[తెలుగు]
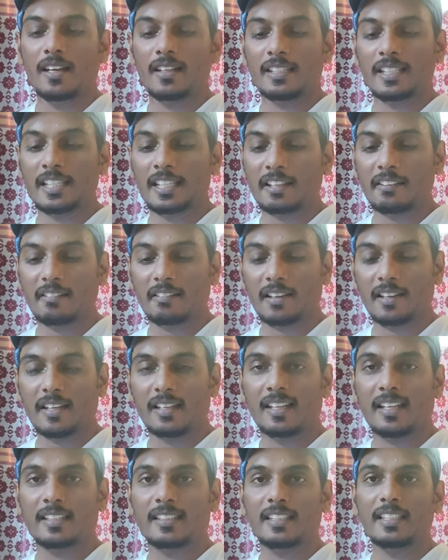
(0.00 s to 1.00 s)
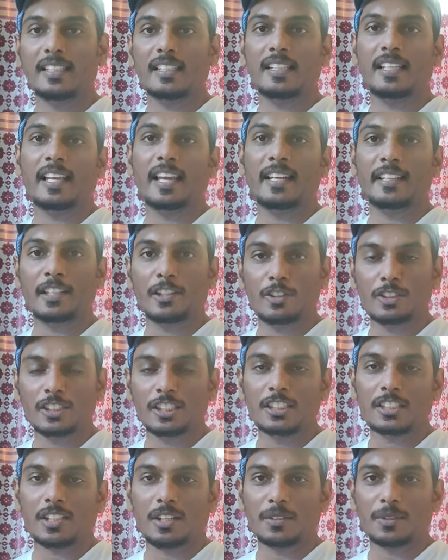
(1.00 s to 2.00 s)
ఈ గివే అనేది ఎయిటీ నుంచి
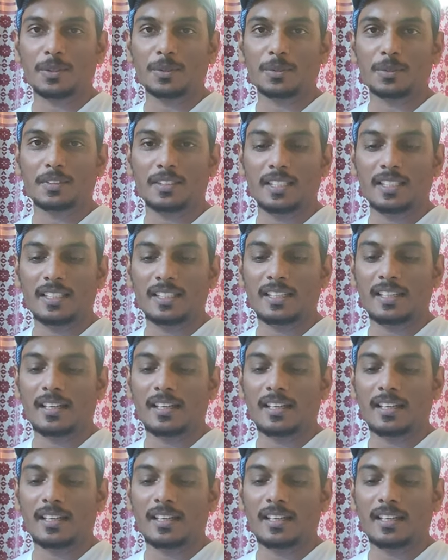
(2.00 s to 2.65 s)
స్టార్ట్ అవుతుంది